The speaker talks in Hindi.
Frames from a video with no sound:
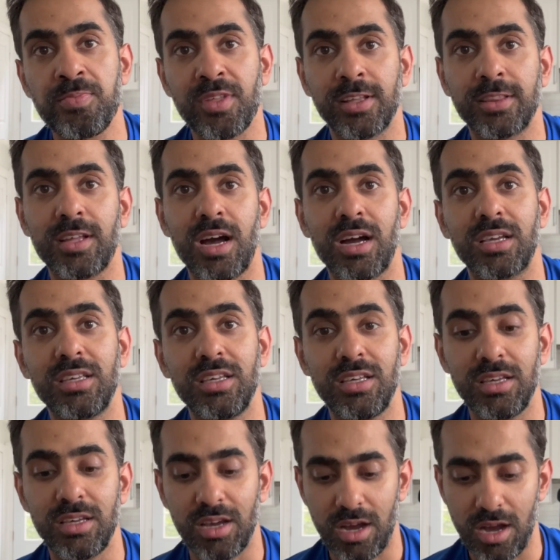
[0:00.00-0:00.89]
ताकि
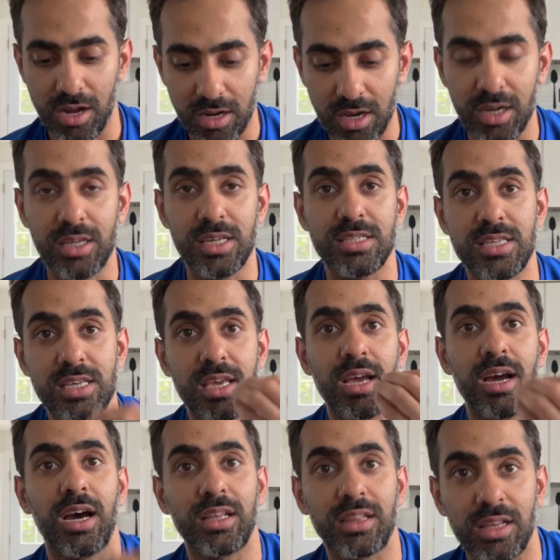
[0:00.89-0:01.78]
अगर किसी के
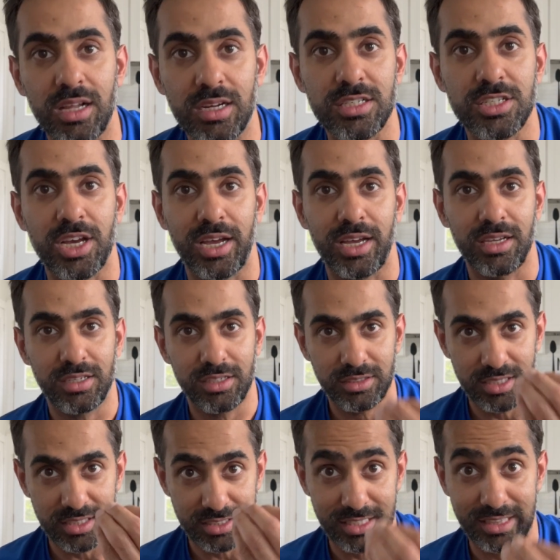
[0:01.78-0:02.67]
हाथ लग जाए
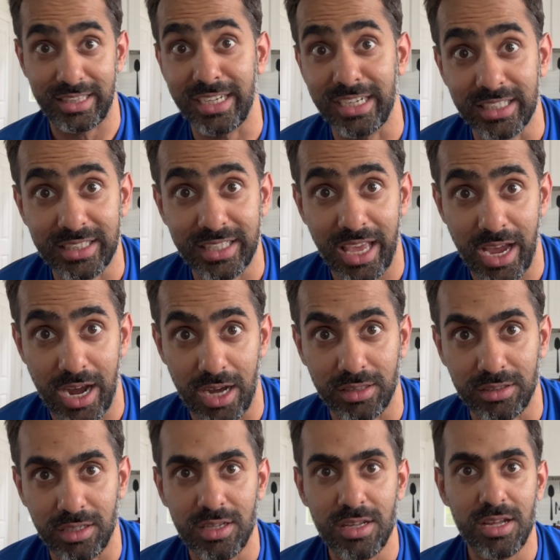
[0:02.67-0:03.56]
जैसे तीर्थ के
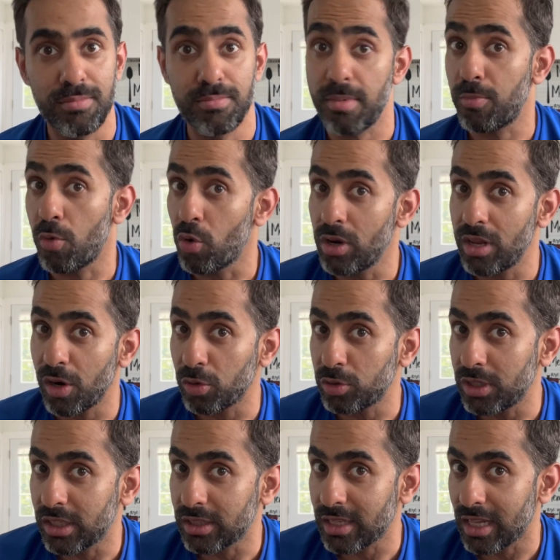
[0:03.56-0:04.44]
हाथ मैं बोल रहा हूँ
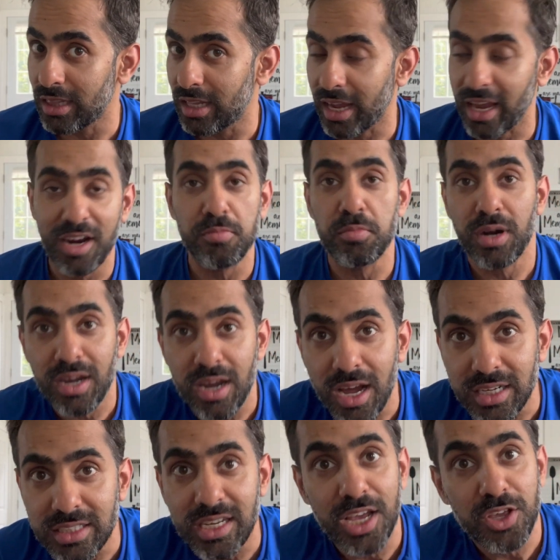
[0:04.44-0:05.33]
तीर्थ के हाथ लगेगा बट
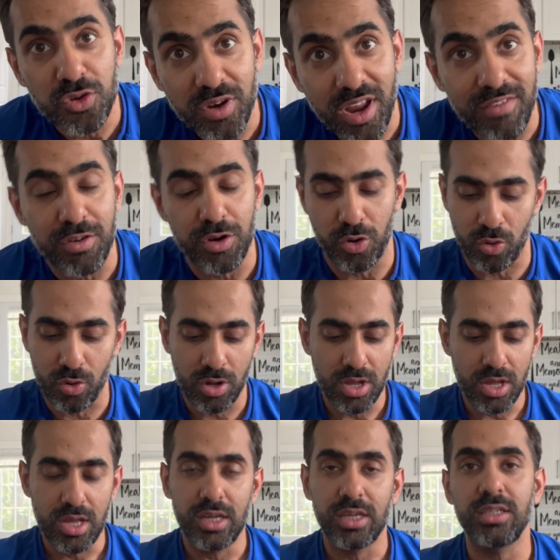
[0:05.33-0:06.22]
लग जाए यू नेवर नो
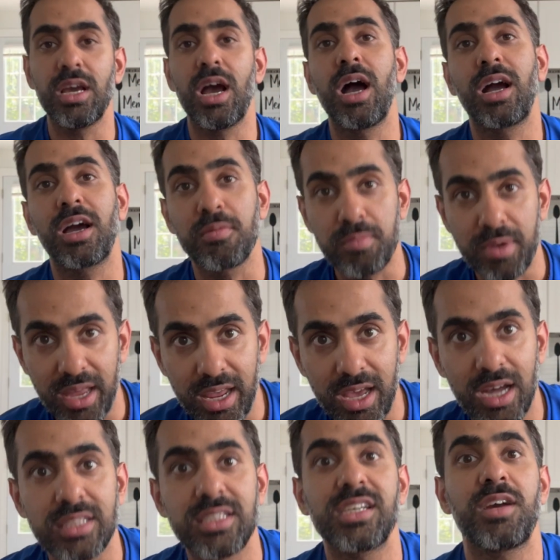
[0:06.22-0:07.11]
या अगर मेरे
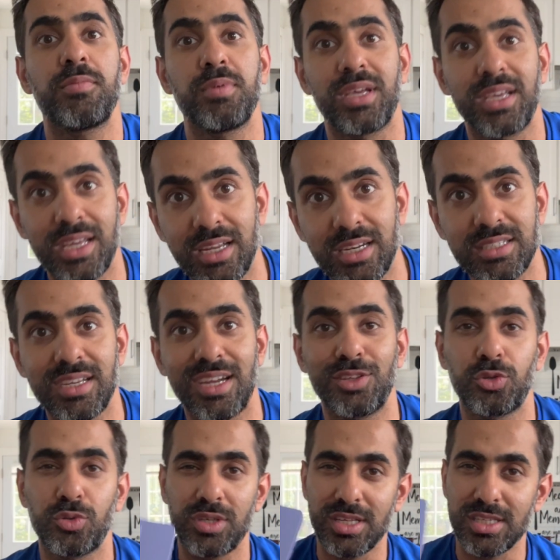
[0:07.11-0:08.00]
हाथ से कभी गिर जाए
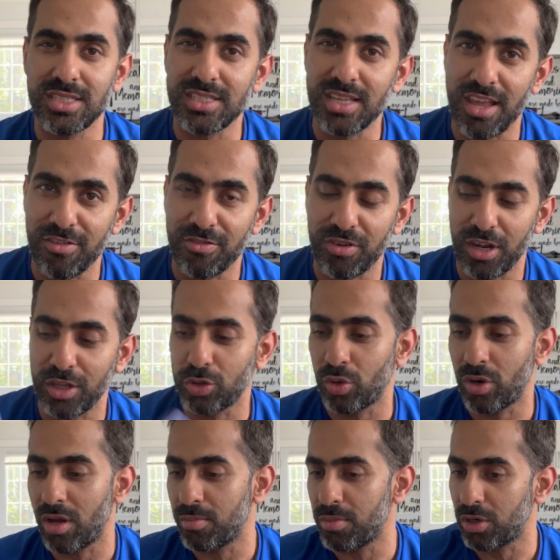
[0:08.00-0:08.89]
तो ये सेफ रहे
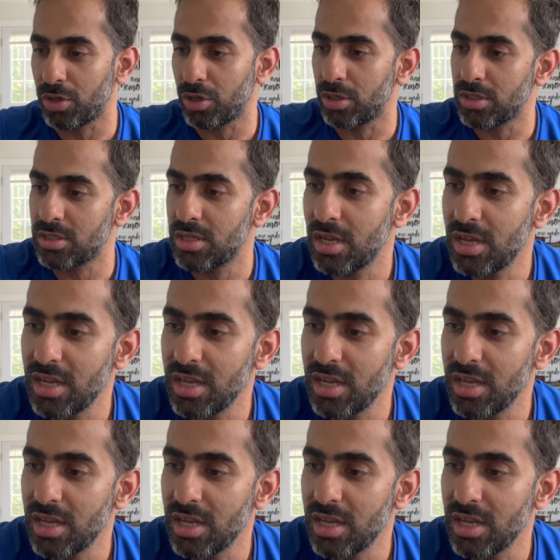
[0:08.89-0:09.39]
थोड़ा बिकॉज